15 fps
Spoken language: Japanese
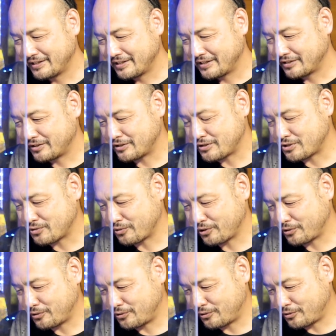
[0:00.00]
でそ
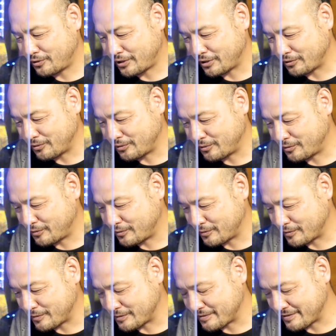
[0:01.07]
れをあの、うん、
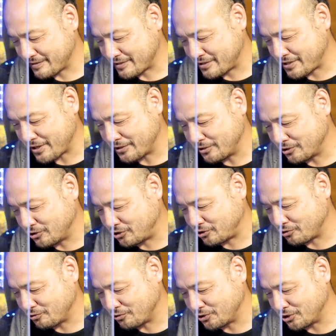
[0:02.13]
せん
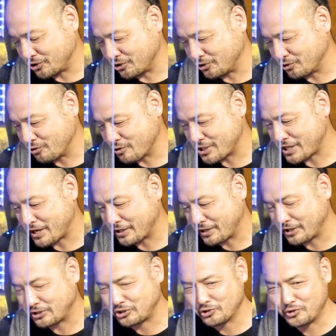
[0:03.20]
じゅうにんの参
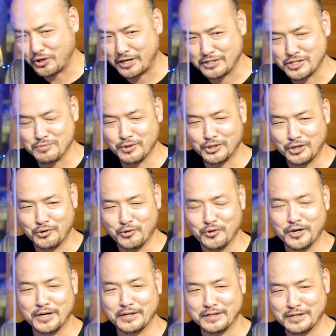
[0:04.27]
加者を集めた音
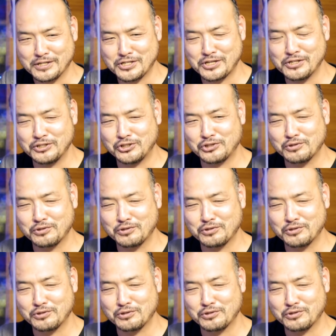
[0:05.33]
楽会、先週の